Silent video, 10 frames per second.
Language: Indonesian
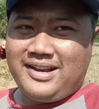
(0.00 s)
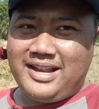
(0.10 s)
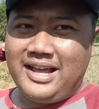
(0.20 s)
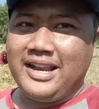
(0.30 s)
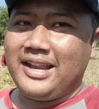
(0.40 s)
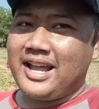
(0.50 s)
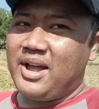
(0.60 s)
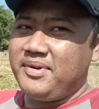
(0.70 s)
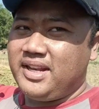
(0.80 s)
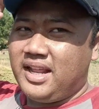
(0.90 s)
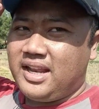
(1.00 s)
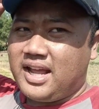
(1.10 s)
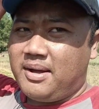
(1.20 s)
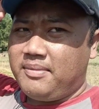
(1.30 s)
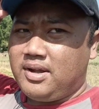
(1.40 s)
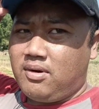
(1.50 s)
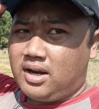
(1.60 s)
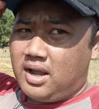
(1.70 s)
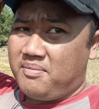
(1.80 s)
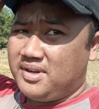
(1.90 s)
dari kami dari kami
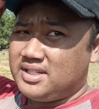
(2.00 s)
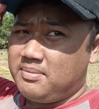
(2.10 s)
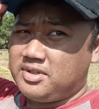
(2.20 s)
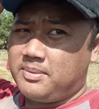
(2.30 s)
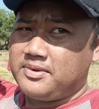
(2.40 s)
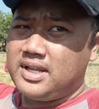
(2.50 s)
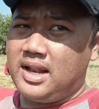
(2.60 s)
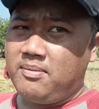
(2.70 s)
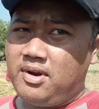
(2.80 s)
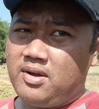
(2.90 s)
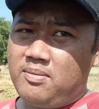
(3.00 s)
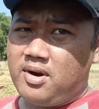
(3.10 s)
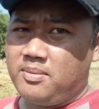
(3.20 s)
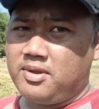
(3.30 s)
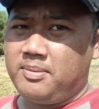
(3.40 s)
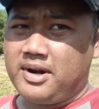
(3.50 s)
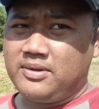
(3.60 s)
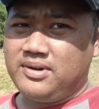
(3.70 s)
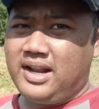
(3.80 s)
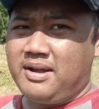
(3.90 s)
keluarga manusia mengucapkan assalamualaikum warahmatullahi wabarakatuh.